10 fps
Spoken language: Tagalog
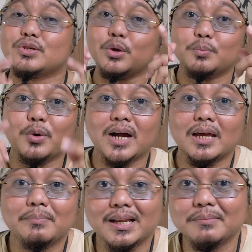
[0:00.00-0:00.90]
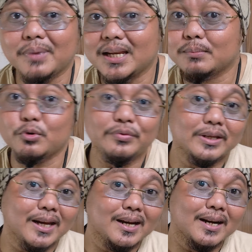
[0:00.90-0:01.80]
So yun po ang kagimbal-gimbal na
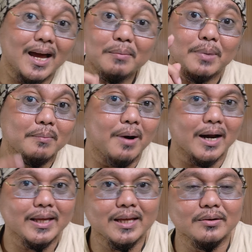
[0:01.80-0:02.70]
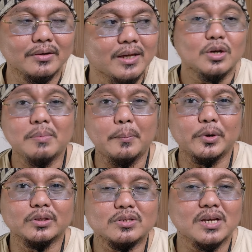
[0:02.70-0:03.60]
movie trailer ng Barbarian. So iba
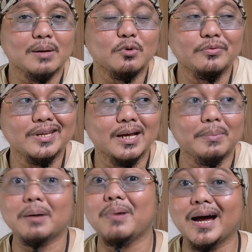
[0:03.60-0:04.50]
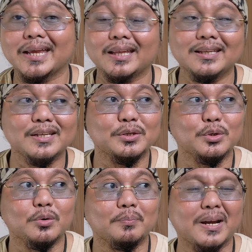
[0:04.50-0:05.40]
po ito sa movie na Barbarian din,
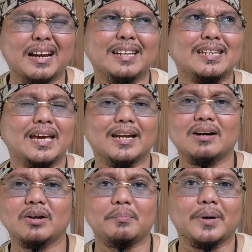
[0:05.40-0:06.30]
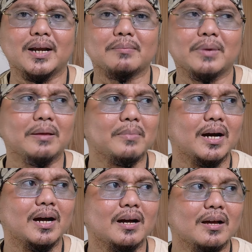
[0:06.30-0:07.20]
yung parang gera, okay, parang may
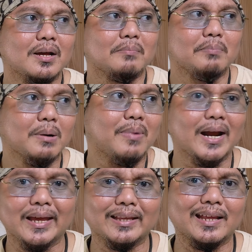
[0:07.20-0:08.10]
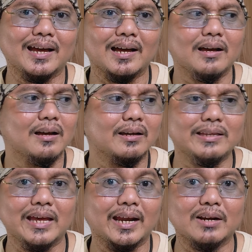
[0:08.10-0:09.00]
mga barbaric na
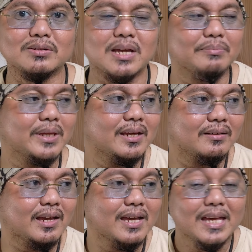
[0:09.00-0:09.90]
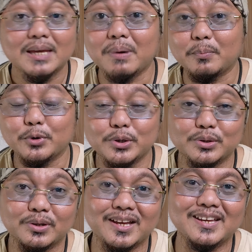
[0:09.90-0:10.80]
gera or something, okay? Iba po
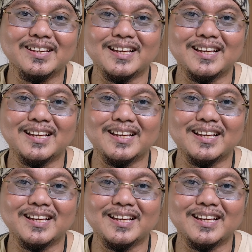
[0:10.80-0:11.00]
yun, okay?